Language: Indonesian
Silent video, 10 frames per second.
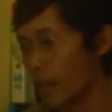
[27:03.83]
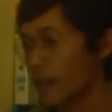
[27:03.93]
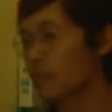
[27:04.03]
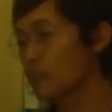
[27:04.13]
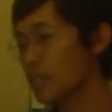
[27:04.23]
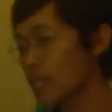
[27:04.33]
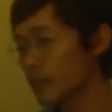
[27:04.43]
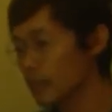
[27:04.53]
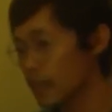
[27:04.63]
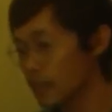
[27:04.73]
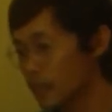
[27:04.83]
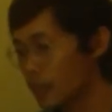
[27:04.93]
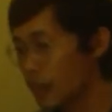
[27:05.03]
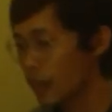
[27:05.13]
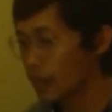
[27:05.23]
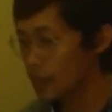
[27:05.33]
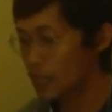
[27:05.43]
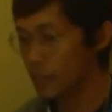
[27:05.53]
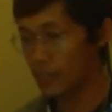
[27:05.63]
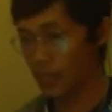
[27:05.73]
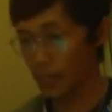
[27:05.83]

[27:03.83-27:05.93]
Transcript: Nah, itulah yang terjadi sehingga